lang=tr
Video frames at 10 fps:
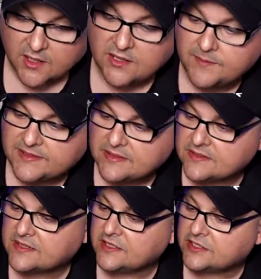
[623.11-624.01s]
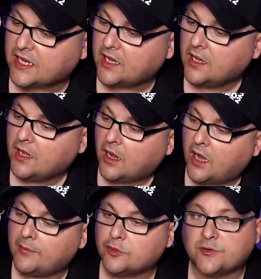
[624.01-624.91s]
Demişsiniz ki işte
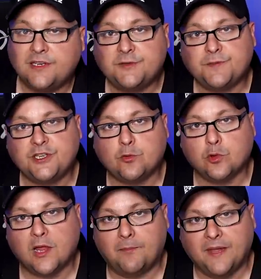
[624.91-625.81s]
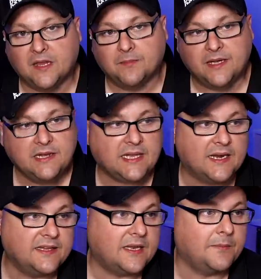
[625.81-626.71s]
abi o zaman hiçbir şey kullanmayalım mı
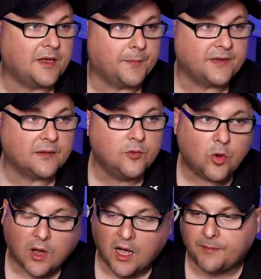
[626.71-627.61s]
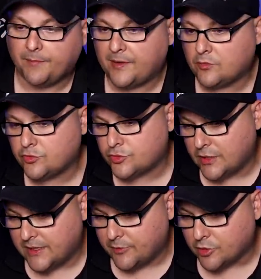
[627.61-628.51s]
interneti de mi kapatalım? Yok abi ben onu
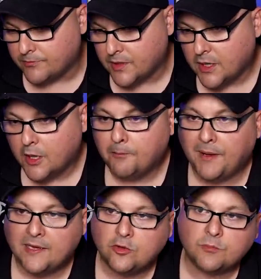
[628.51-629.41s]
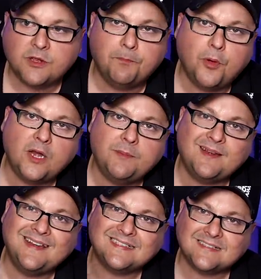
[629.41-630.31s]
söylemiyorum. Ben diyorum ki böyle
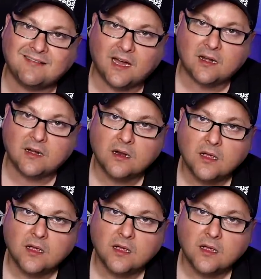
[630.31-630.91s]
bir risk var.